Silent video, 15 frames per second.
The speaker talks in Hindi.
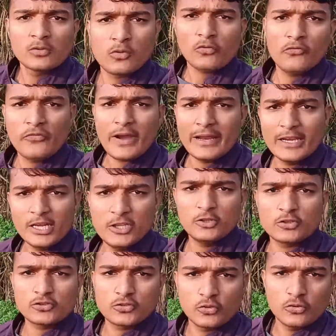तो फाइनली
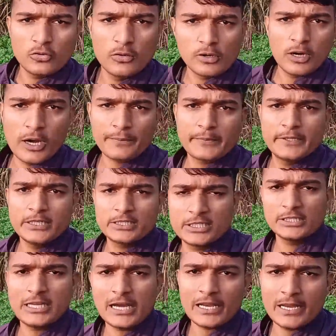दोस्तों अब फिर
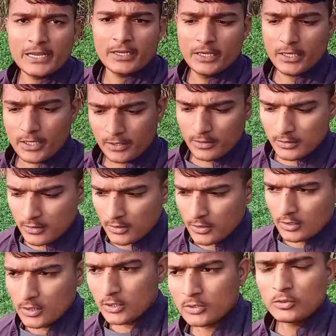से जा रहे हैं घर
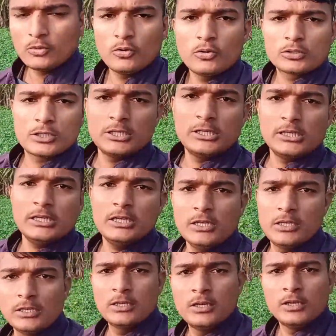तो चलिए
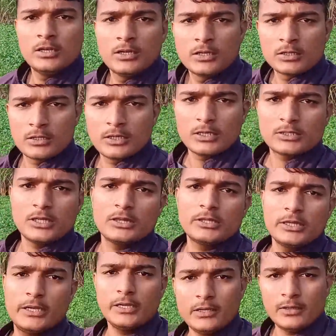घर
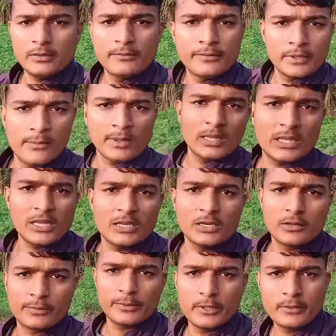चलते हैं फिर मिलते हैं
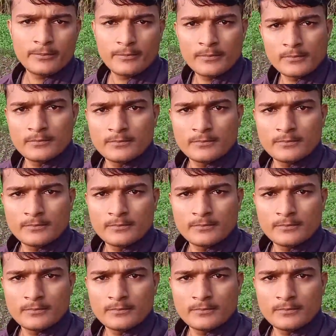घर पे